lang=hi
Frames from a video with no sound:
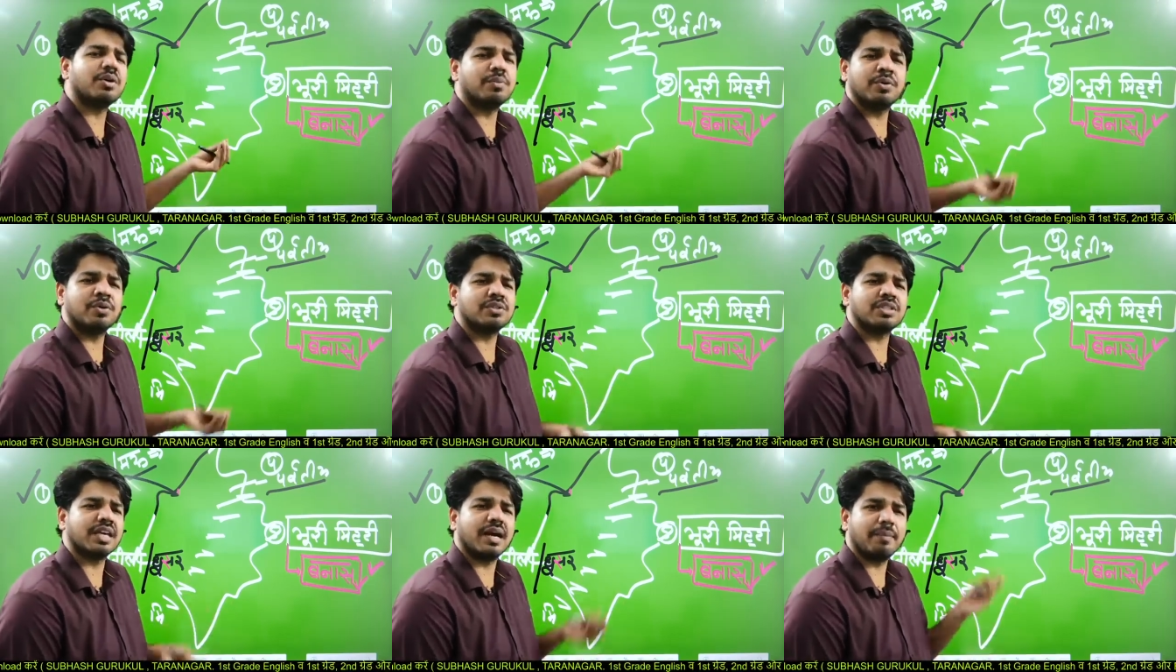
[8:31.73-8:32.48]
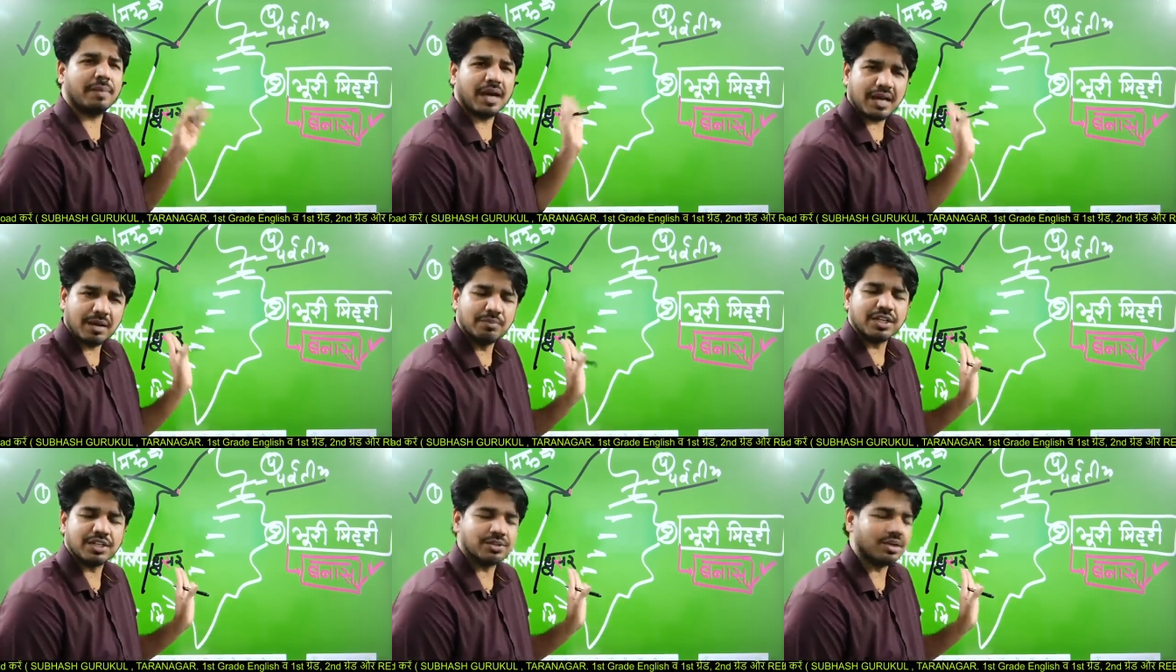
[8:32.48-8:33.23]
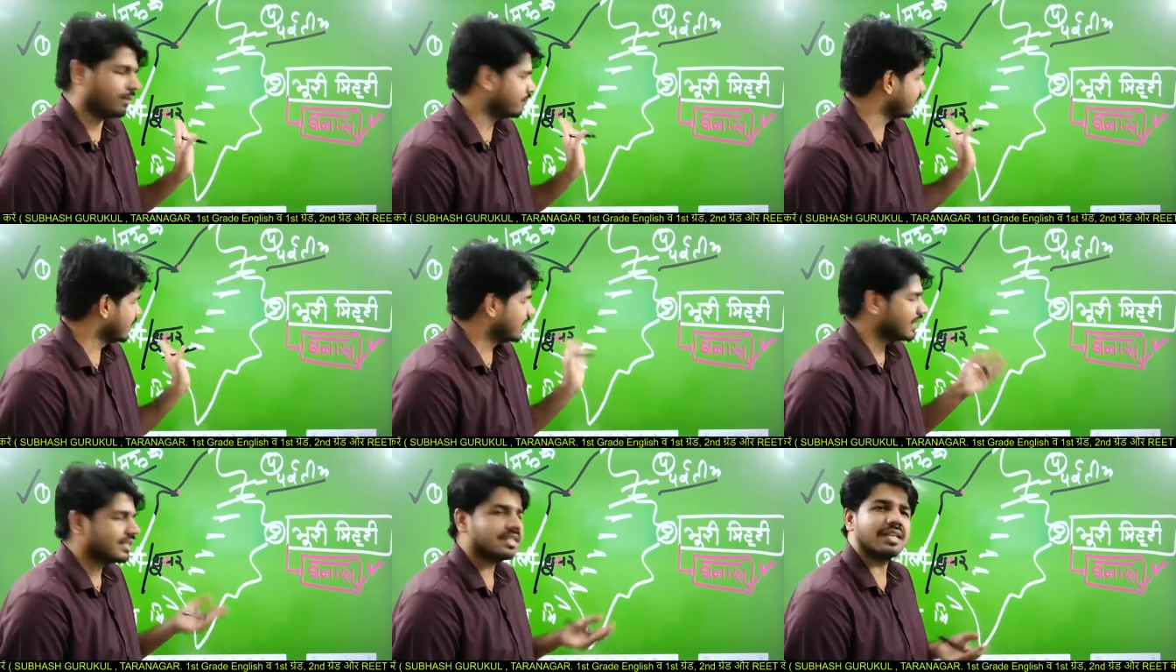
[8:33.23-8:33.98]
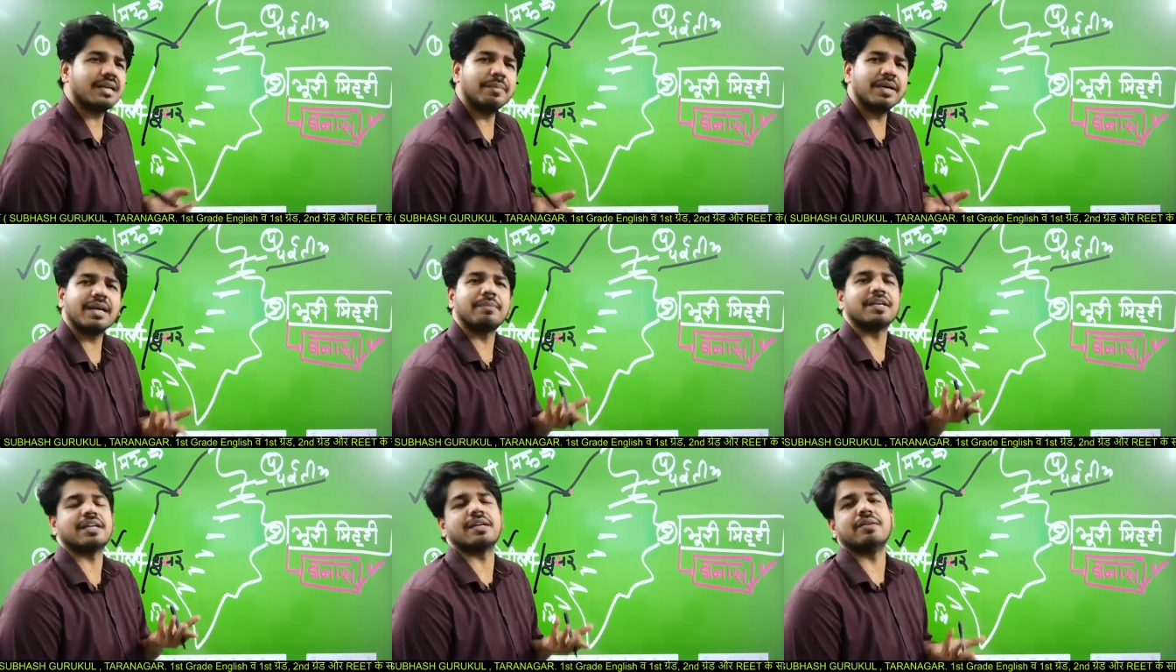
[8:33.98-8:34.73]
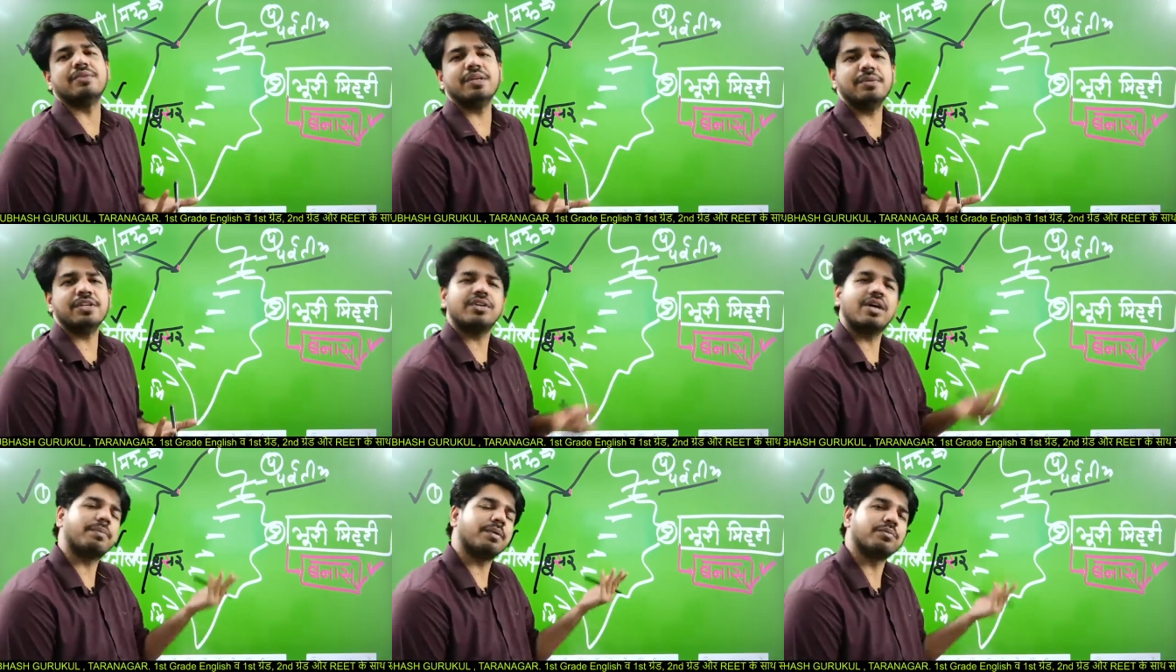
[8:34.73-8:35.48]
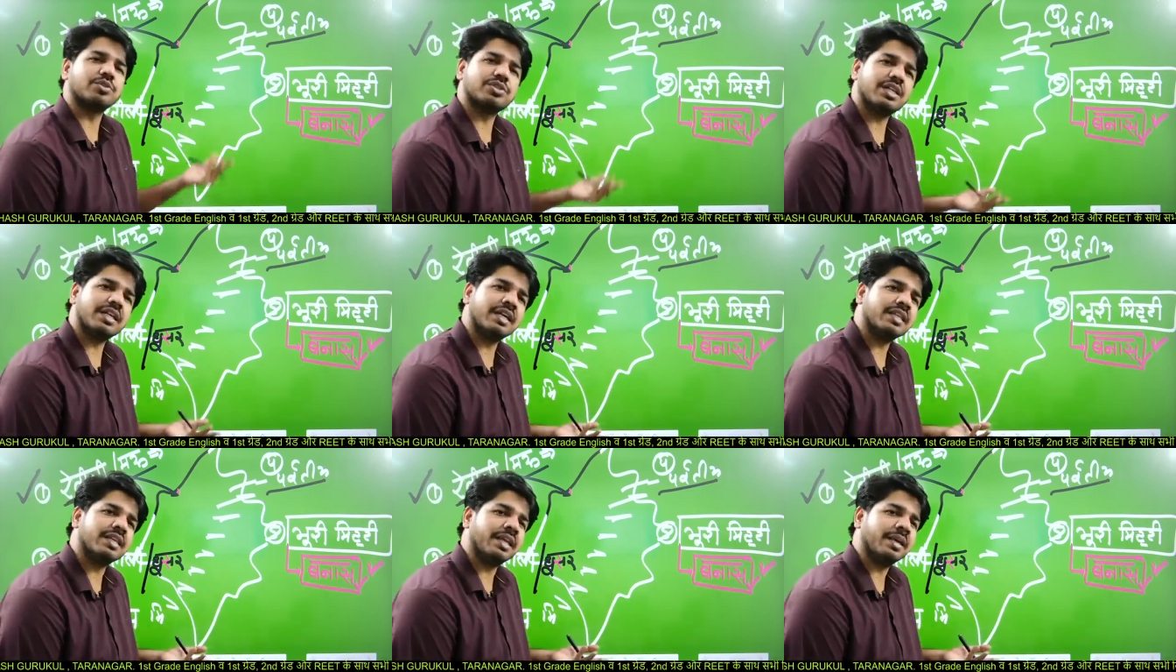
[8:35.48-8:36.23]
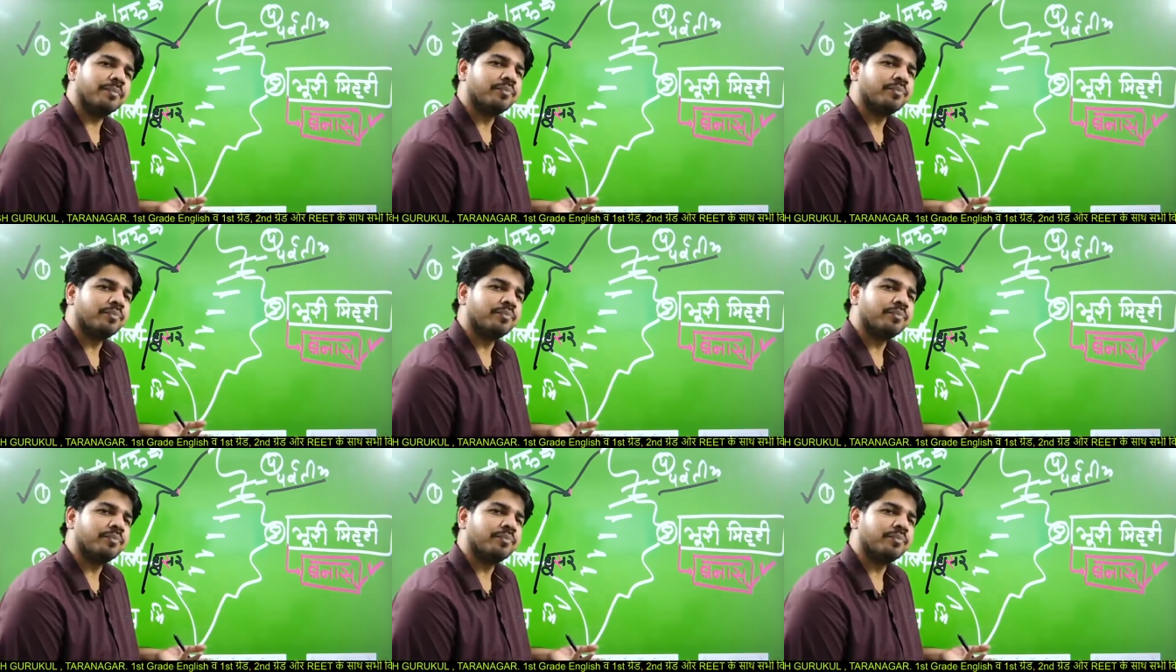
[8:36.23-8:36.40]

वो थे आप आराम करते हो आप कहते नमक है बटकर लवणीय मिट्टी अपने मरुस्थल के अंदर ही